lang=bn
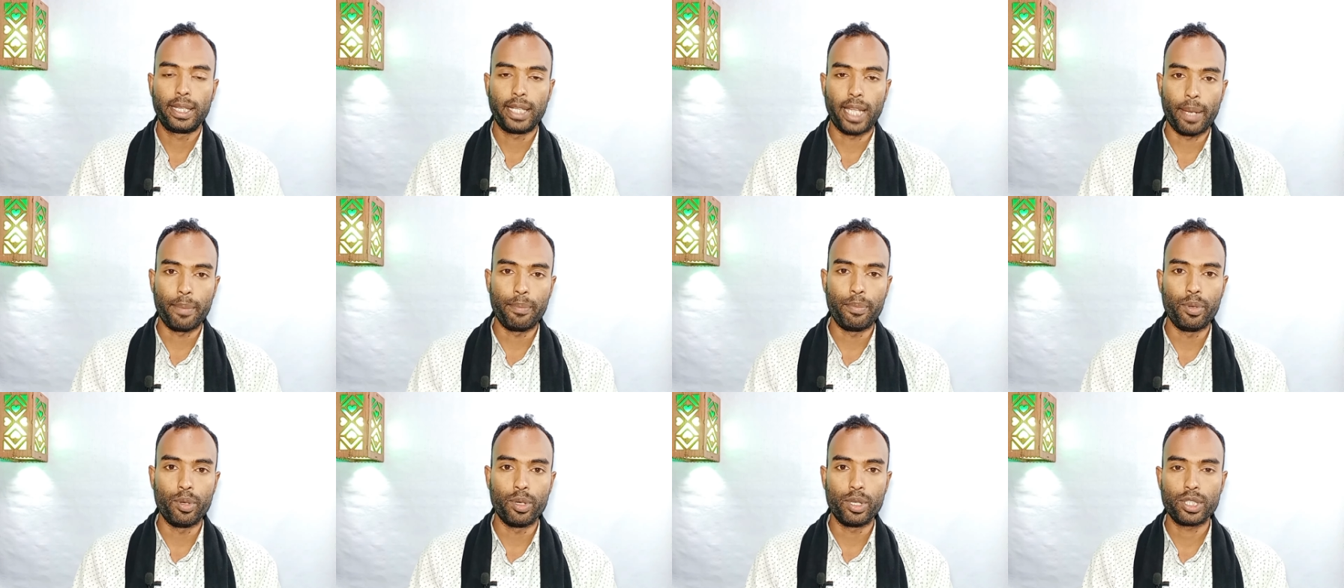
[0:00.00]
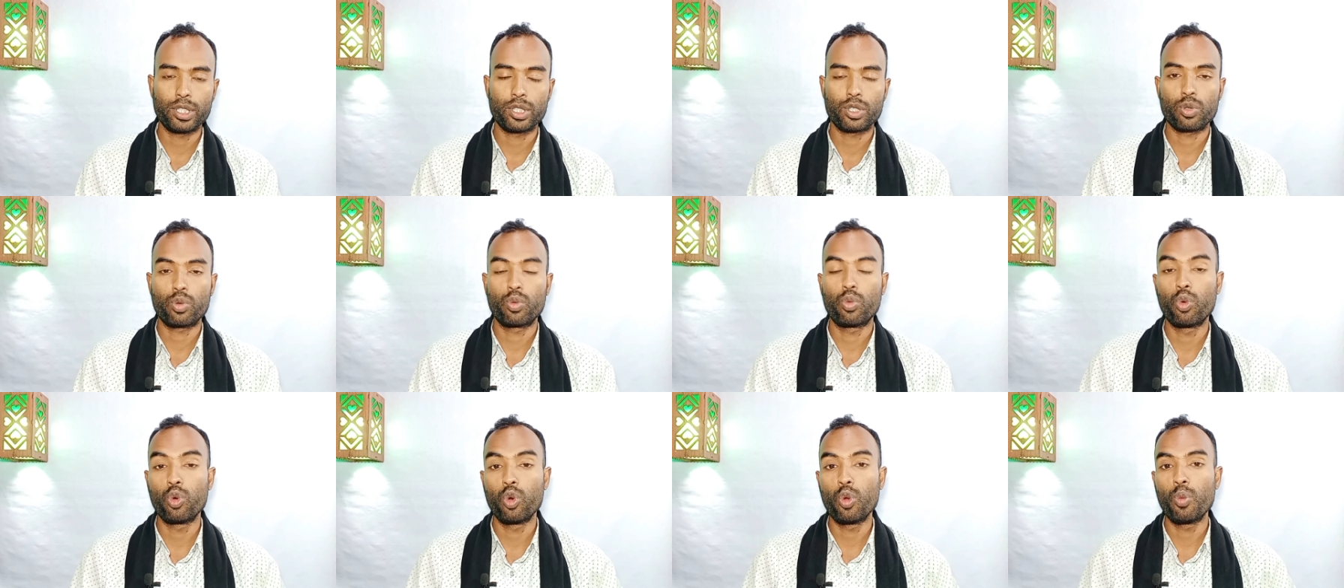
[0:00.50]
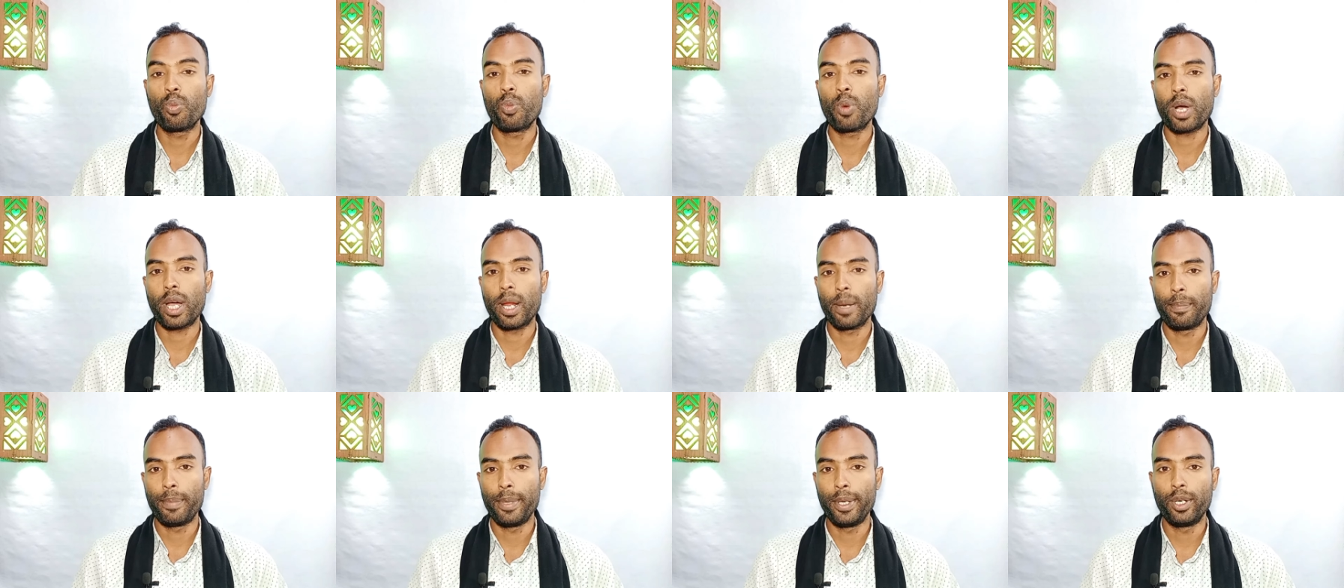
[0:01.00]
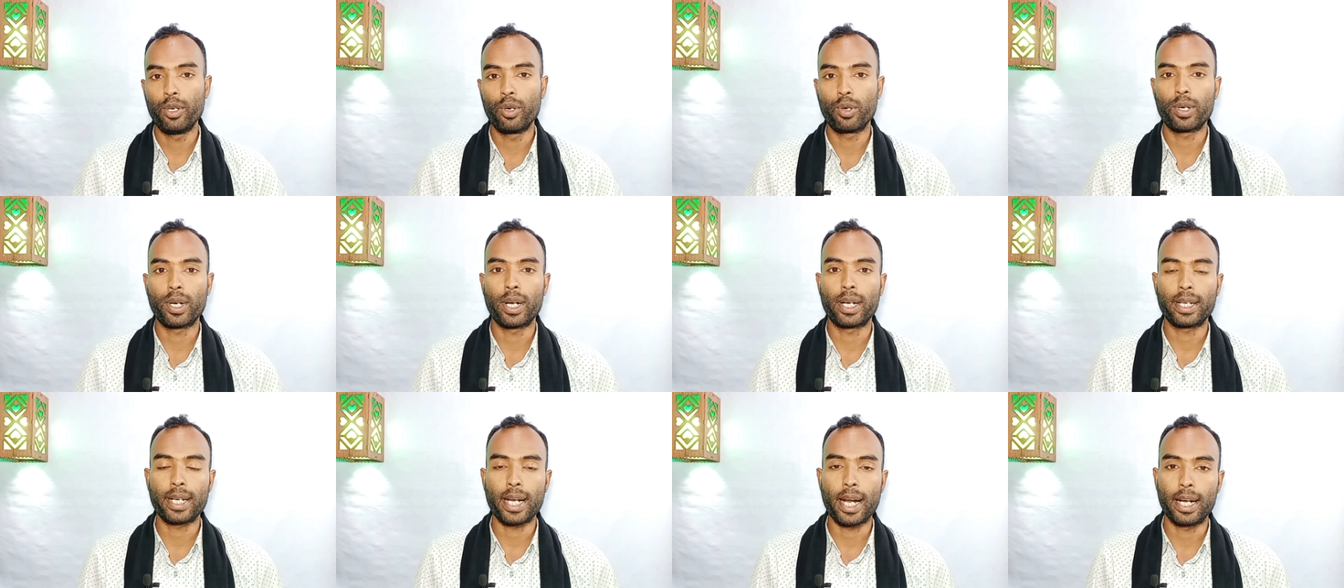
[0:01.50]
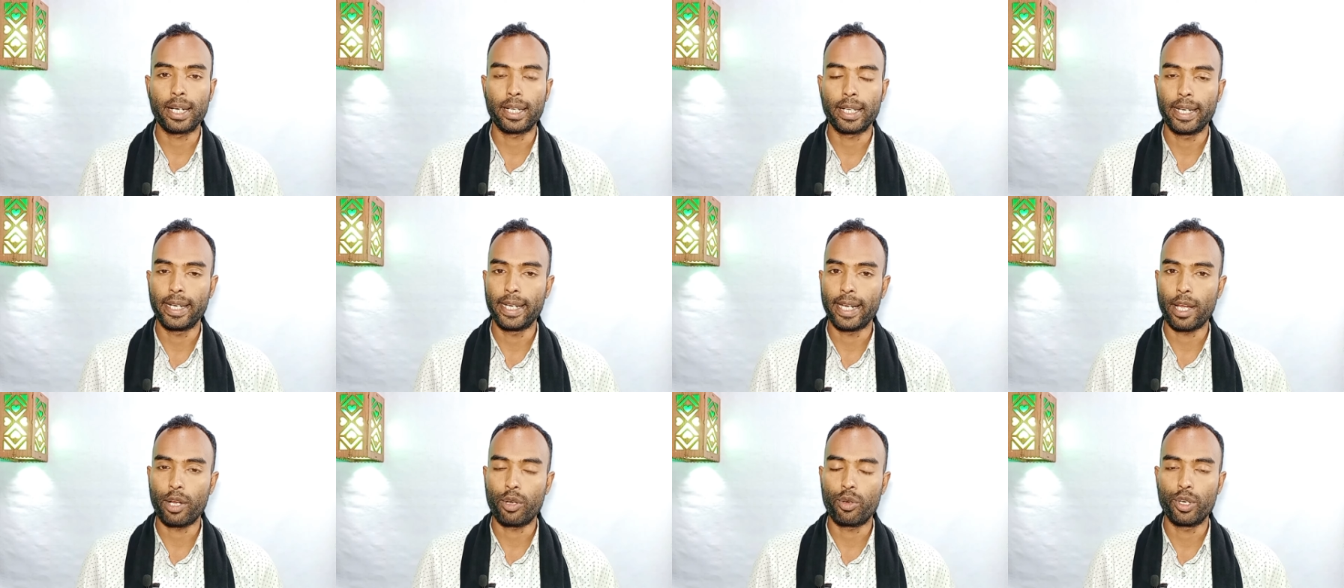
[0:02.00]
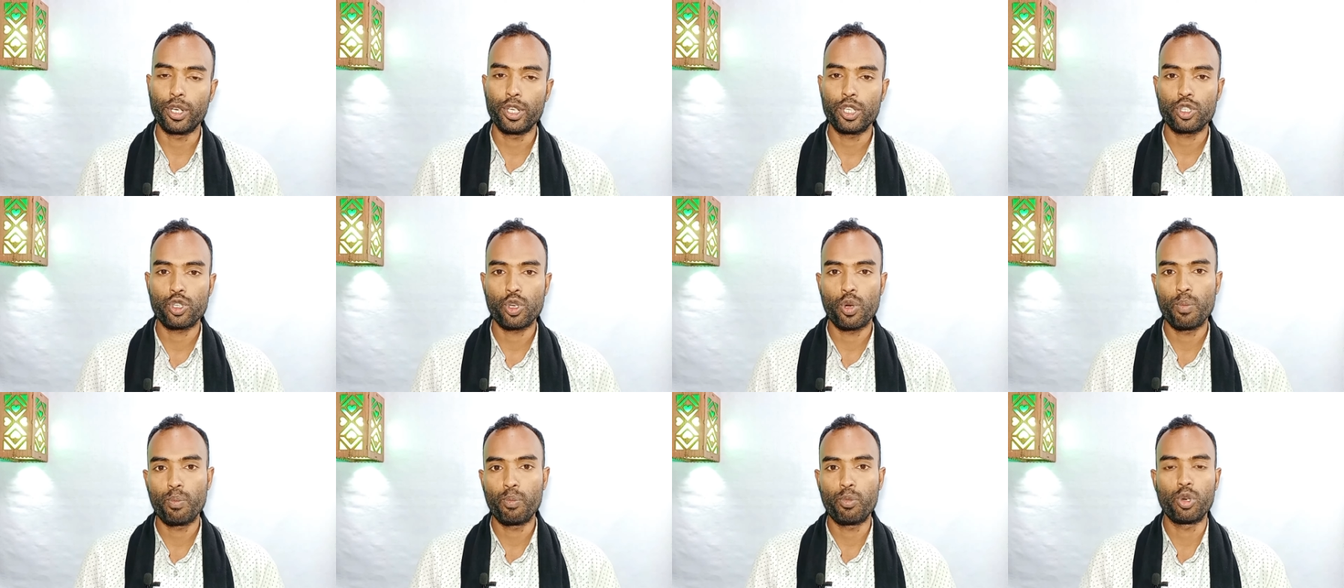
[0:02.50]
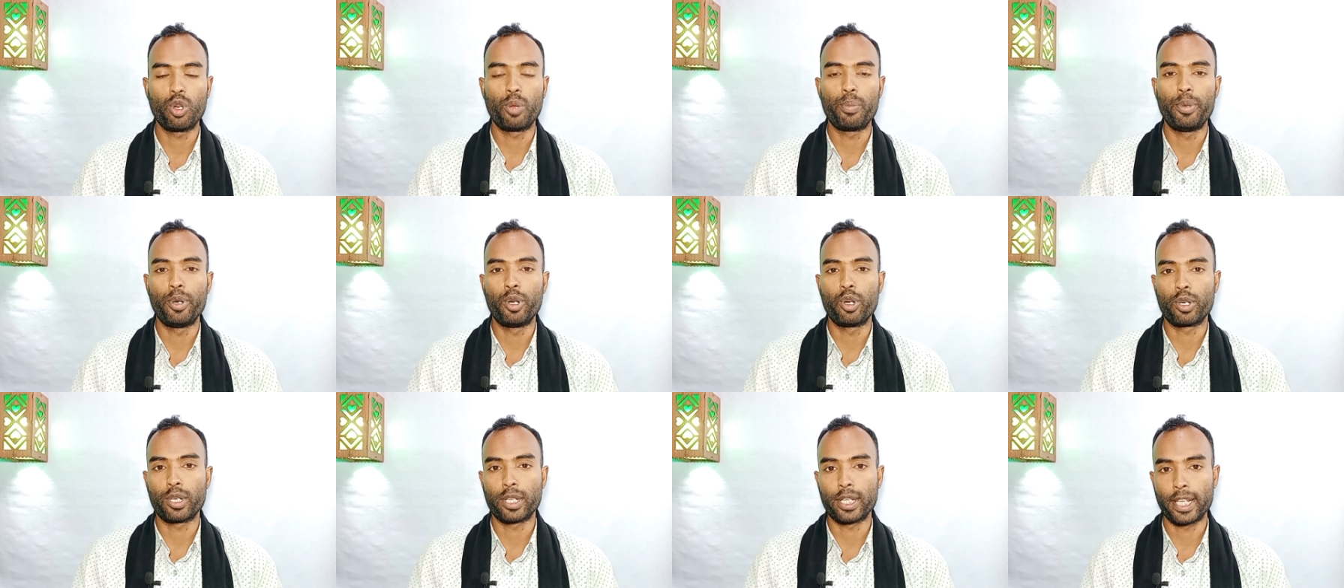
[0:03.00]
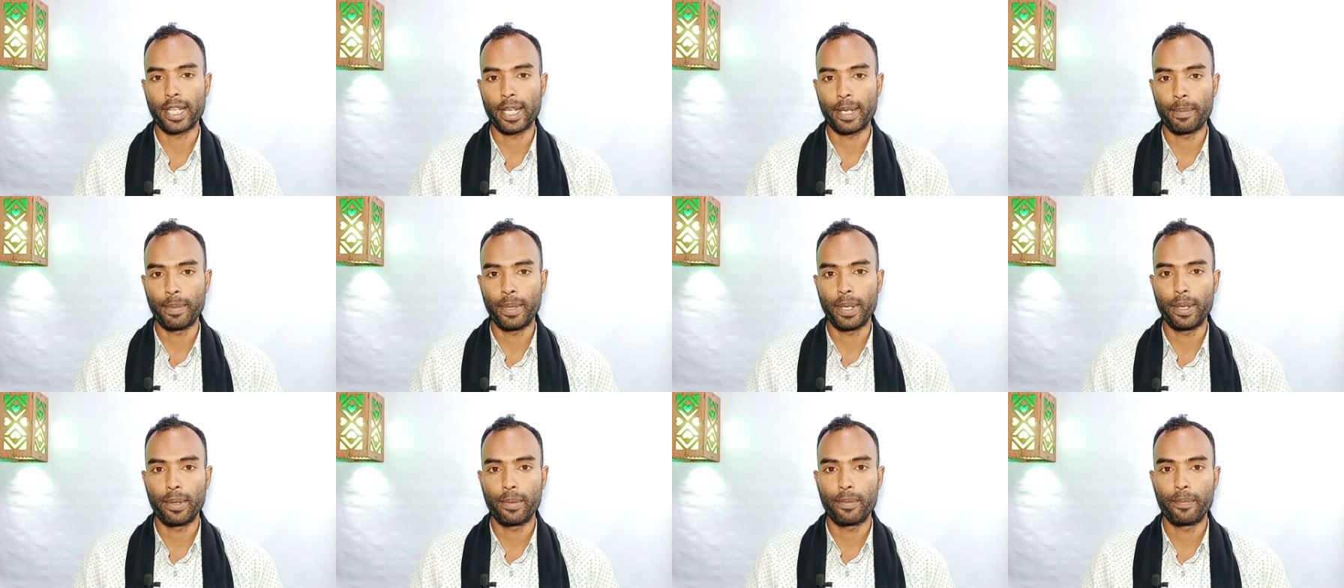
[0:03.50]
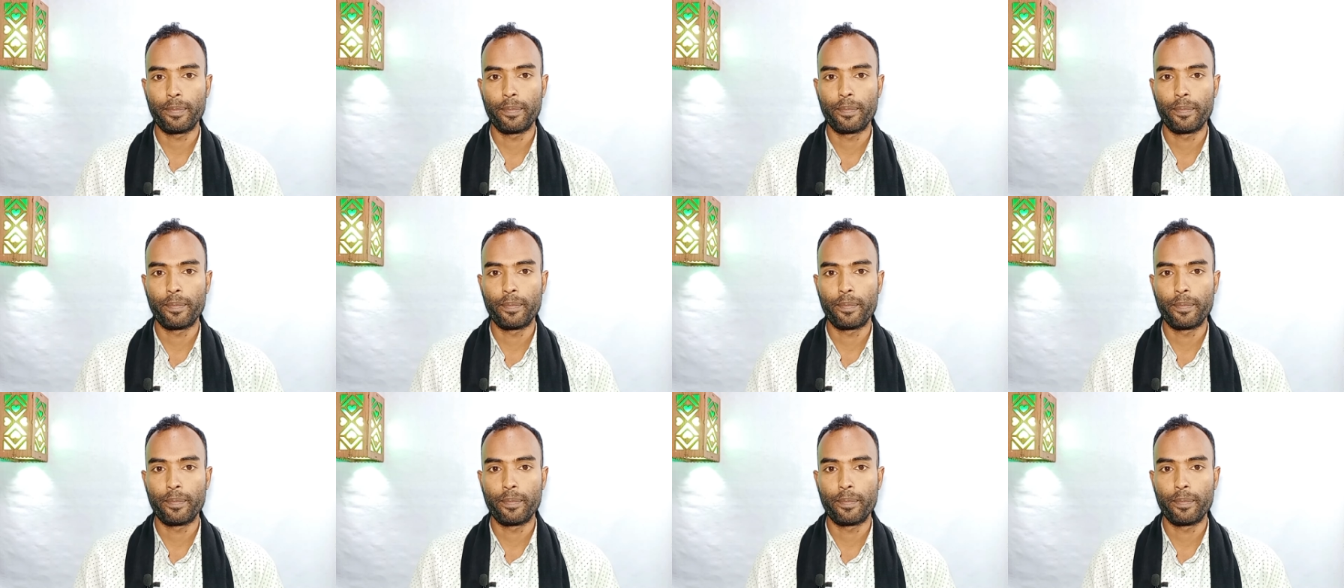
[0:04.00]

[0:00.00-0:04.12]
তাই ভিউয়ার্স কোনো প্রকার ভিডিওটা টানাটাই না করে সম্পূর্ণ ভিডিওটা দেখবেন